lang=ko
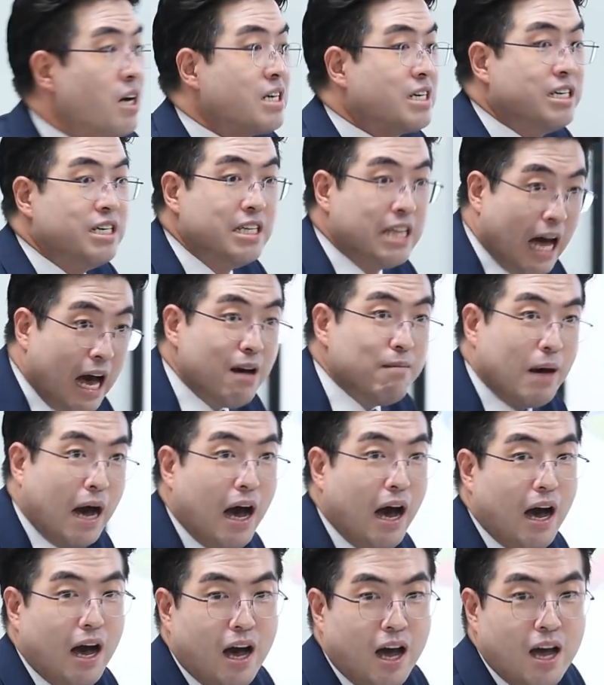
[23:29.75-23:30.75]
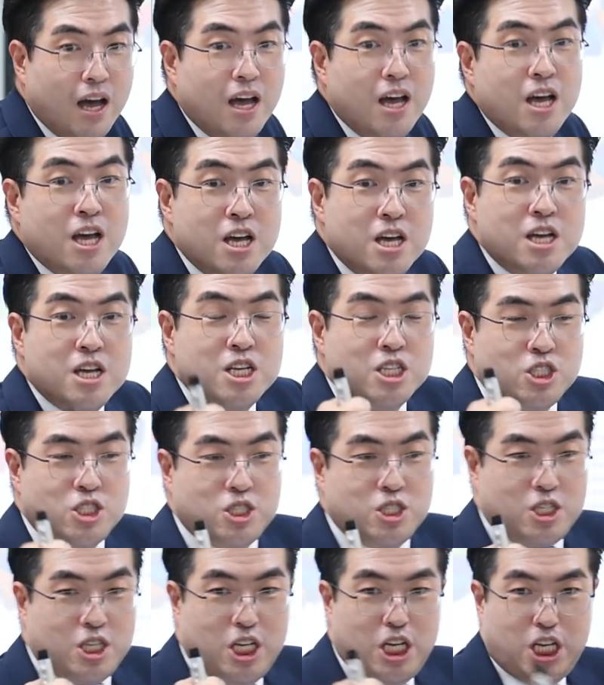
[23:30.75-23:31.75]
그나마
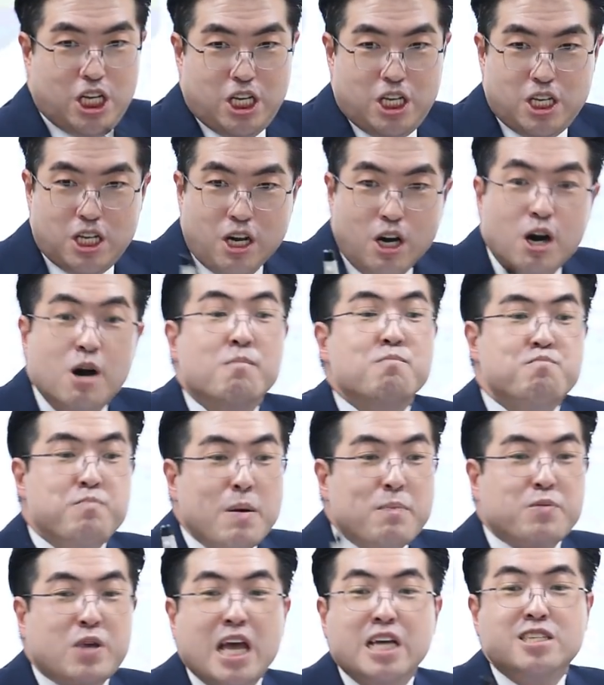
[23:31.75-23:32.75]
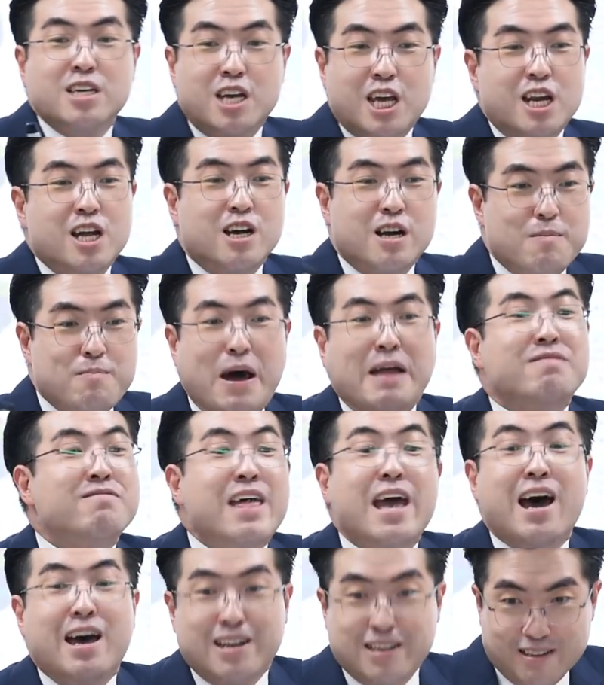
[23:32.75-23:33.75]
이 헌법 개정 이런 걸
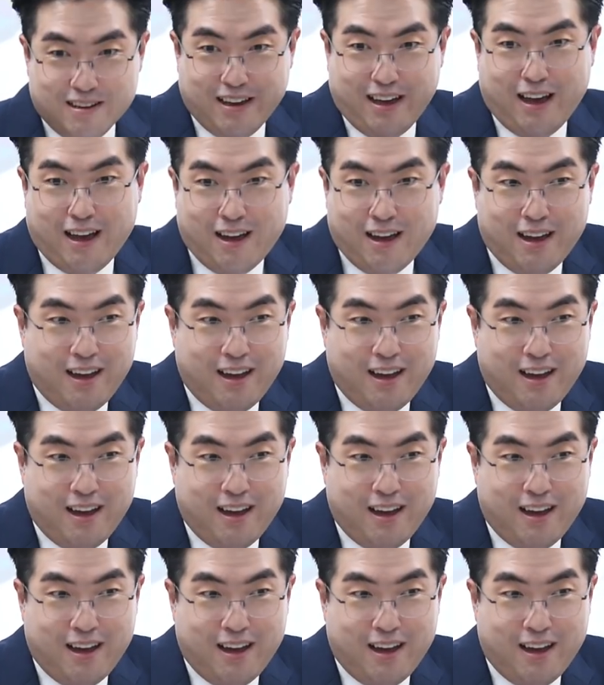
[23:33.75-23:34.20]
반대하는 거야.